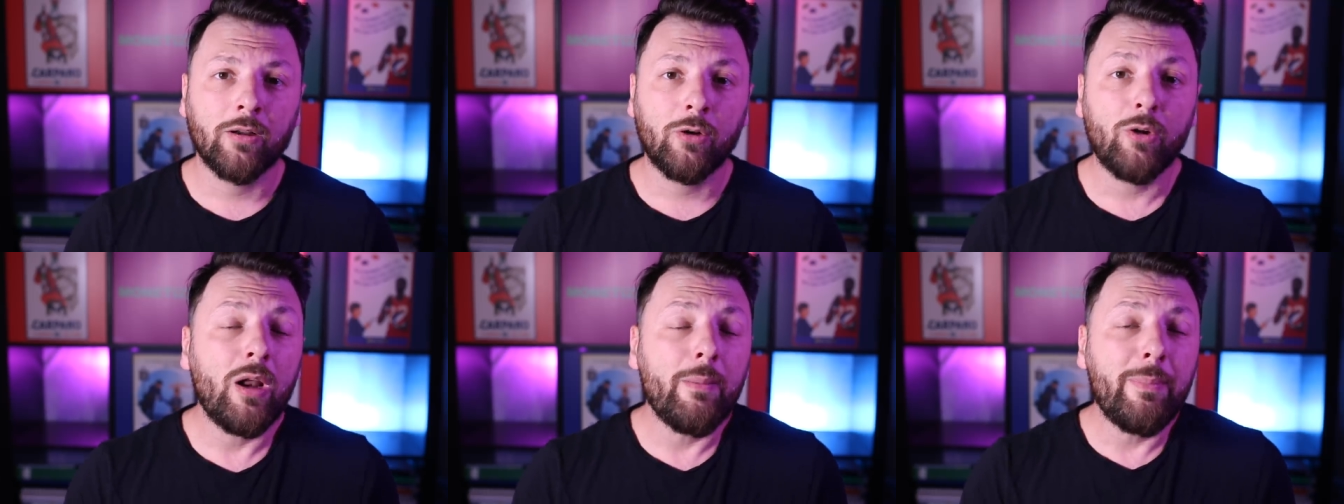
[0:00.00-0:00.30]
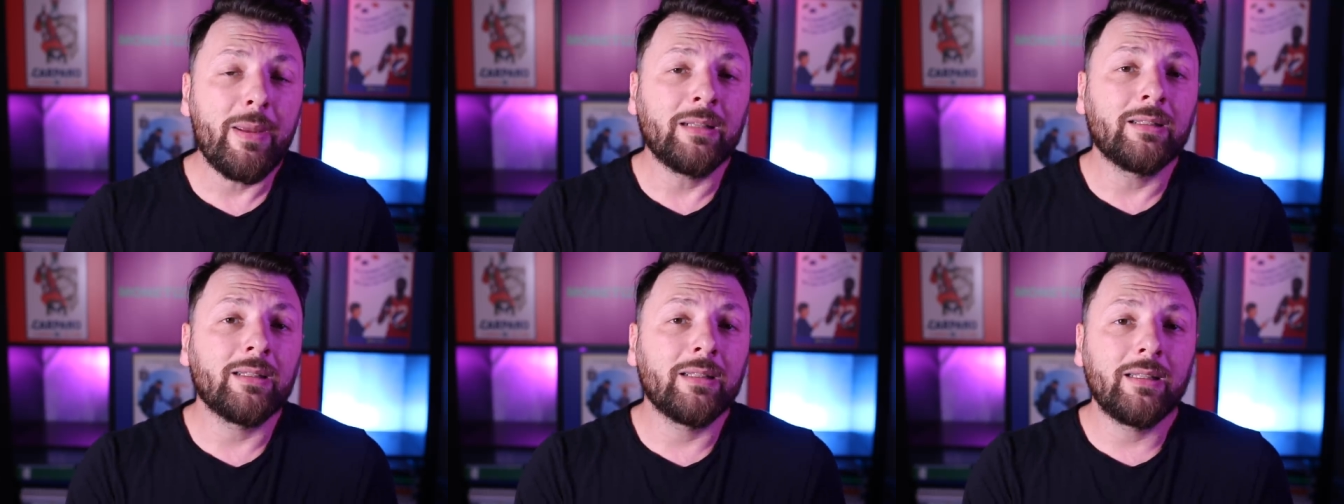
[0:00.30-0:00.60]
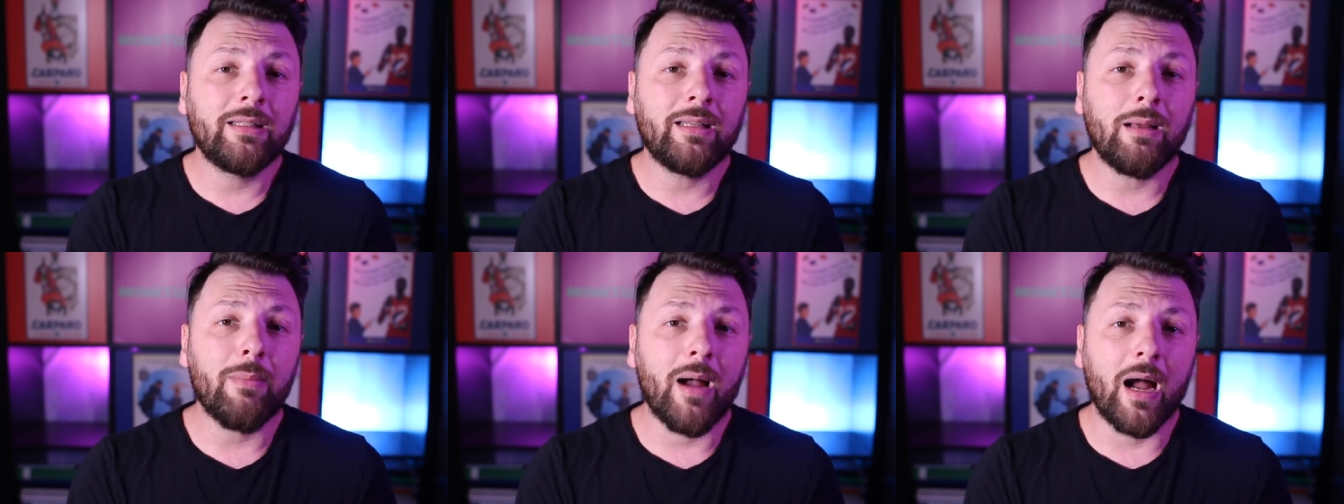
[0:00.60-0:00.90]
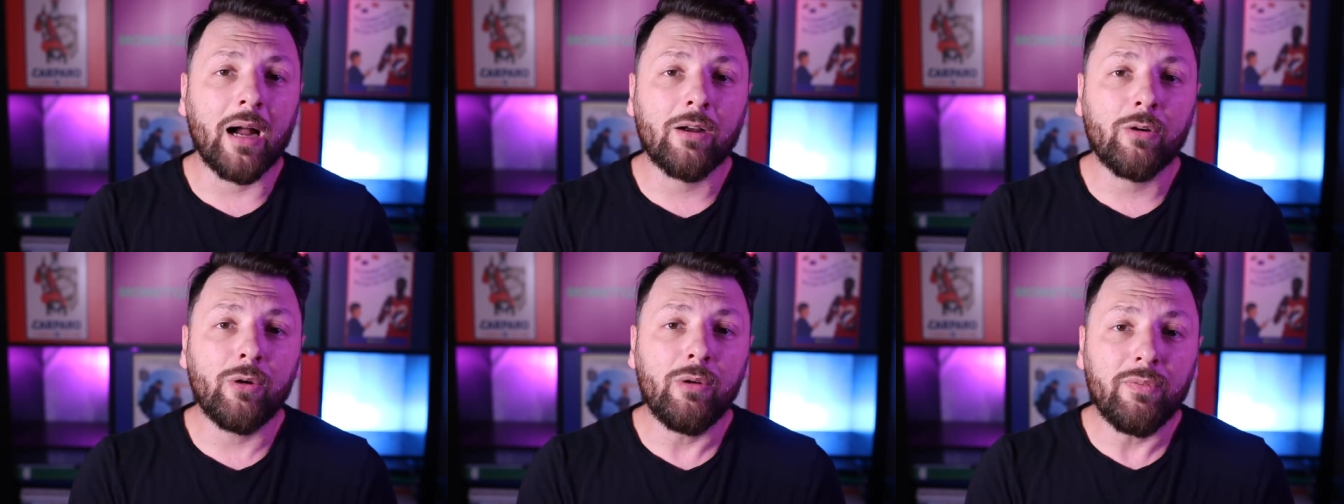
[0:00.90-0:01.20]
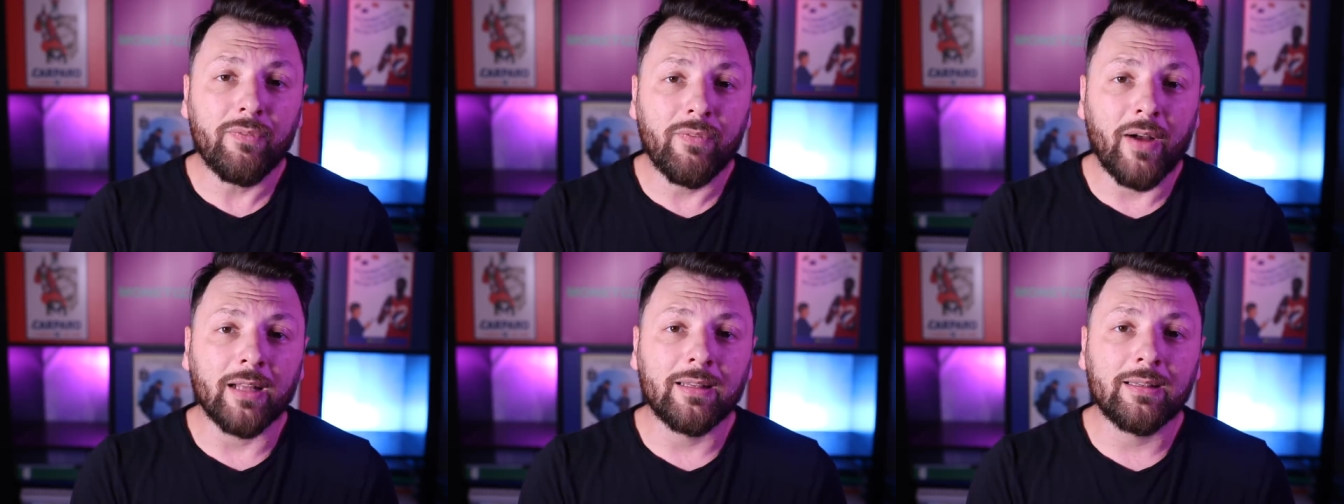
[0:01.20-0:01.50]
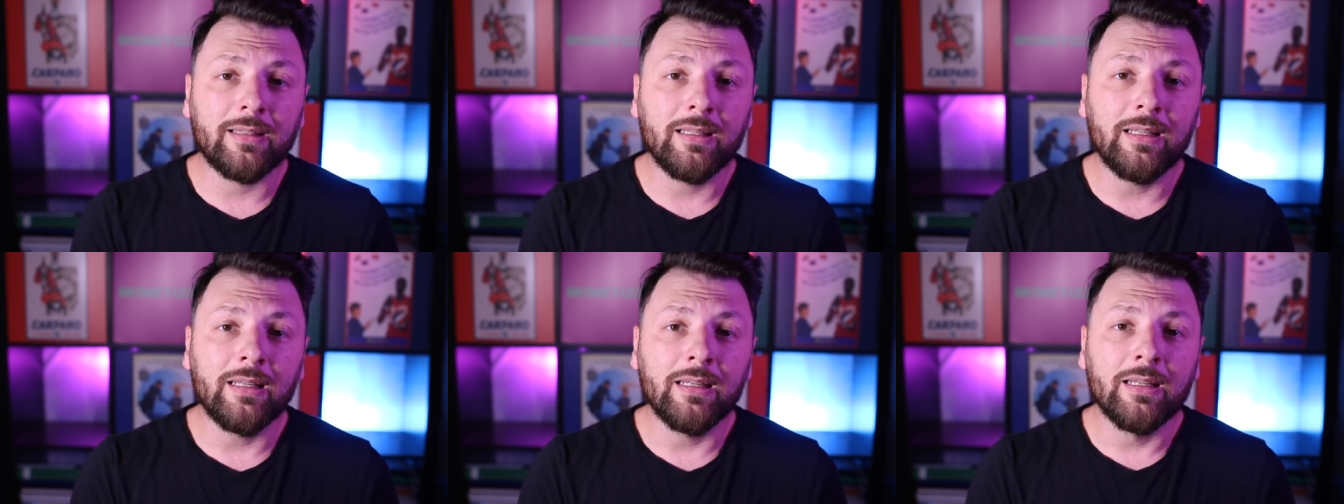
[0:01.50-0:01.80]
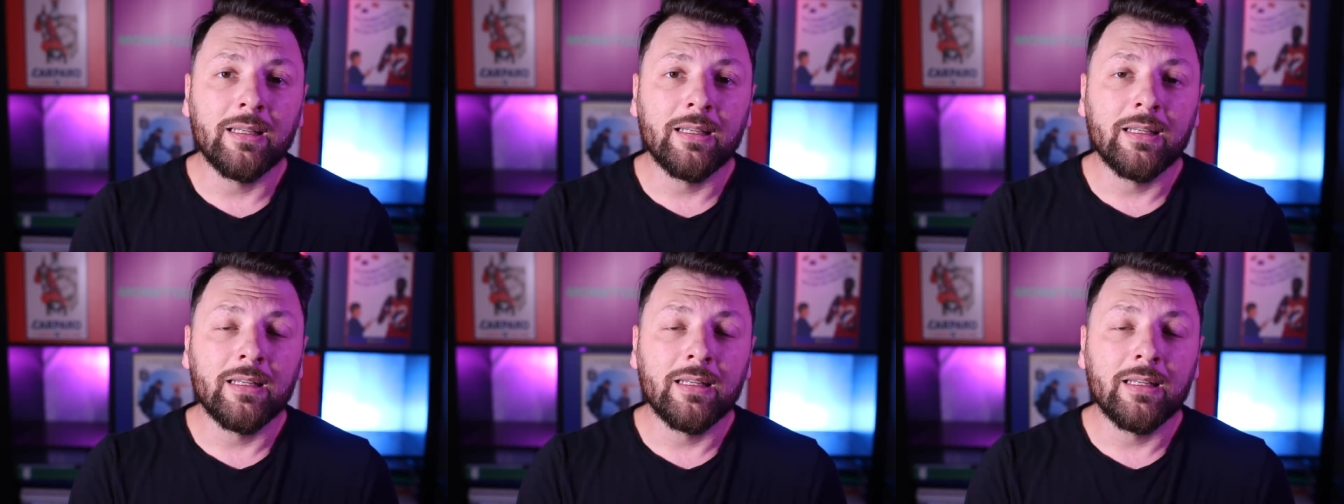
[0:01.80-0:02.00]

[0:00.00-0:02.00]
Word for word: Con le piante di tabacco, infatti,